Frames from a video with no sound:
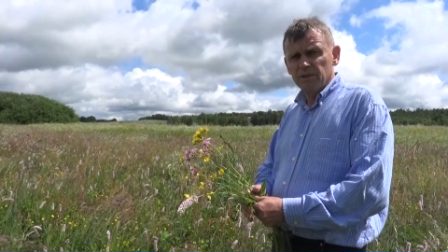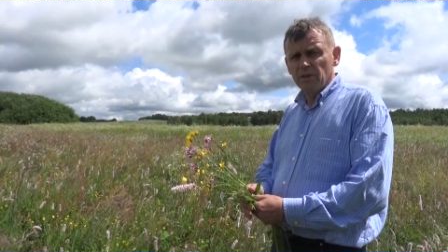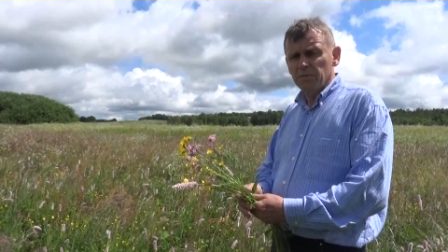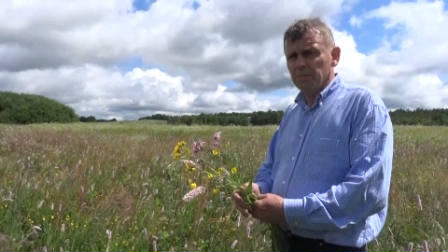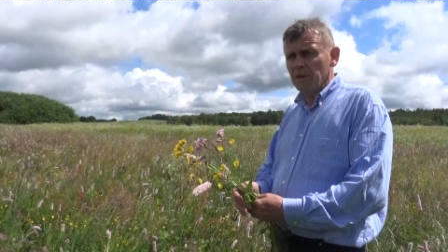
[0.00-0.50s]

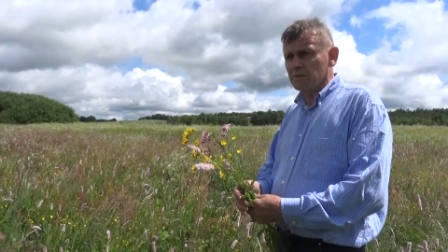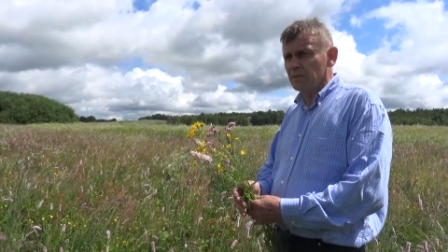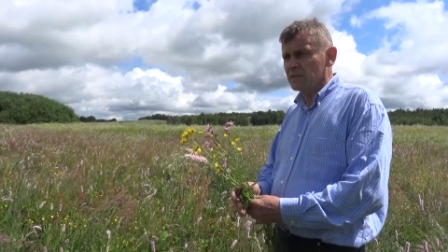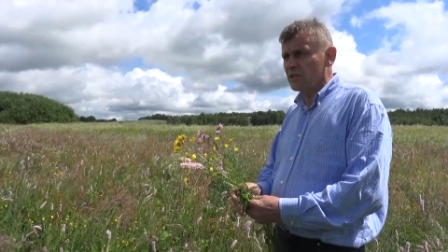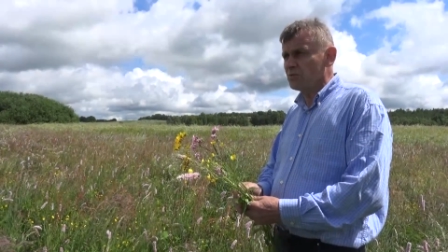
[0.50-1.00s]
Dzień dobry
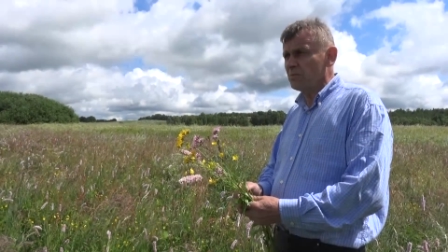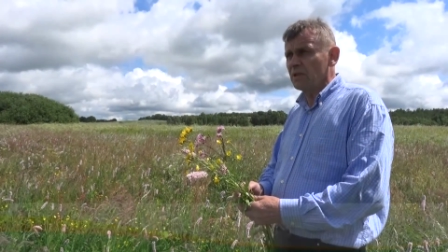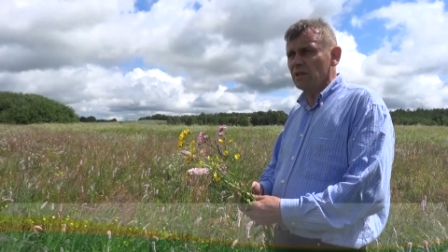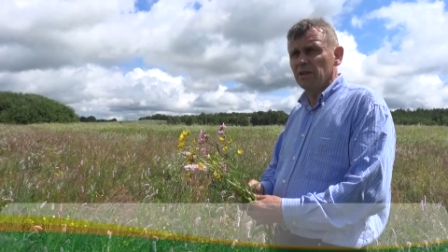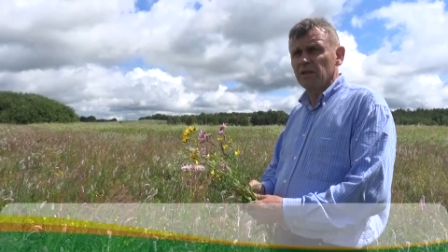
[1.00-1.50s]
Państwu,
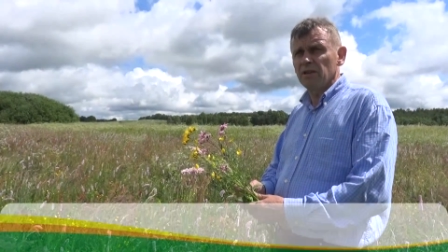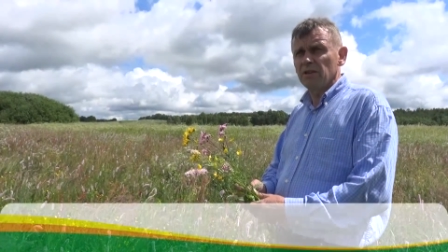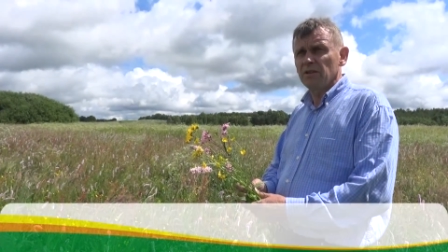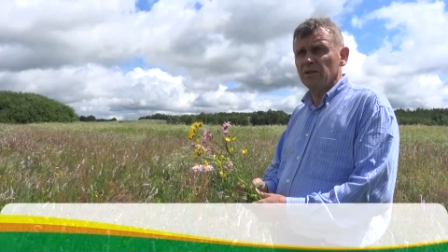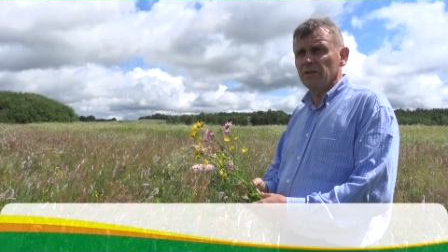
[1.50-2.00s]
jesteśmy e,
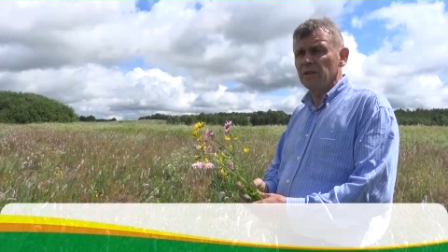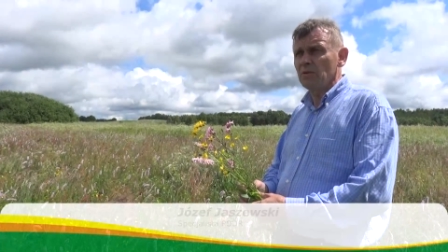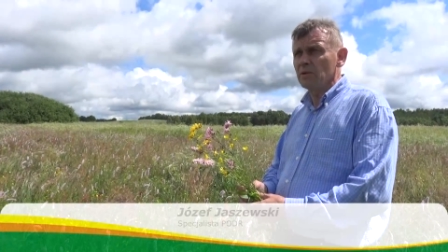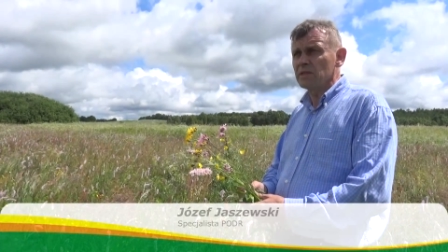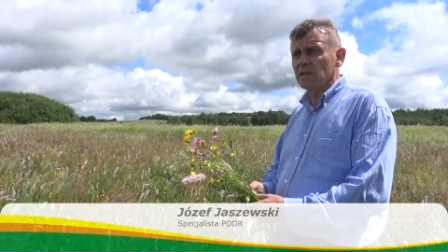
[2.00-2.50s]

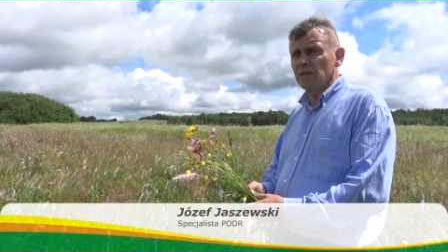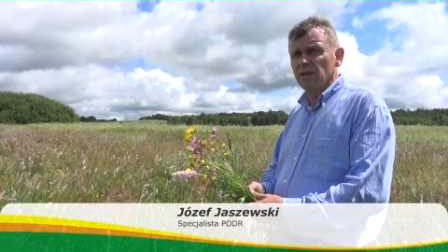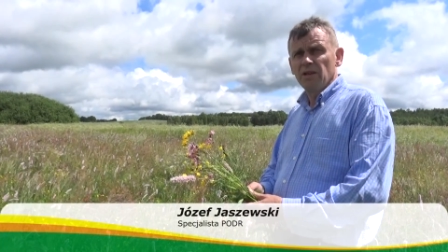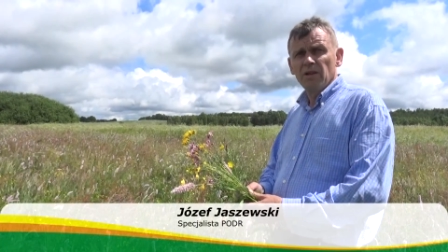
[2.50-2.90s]
na łące e,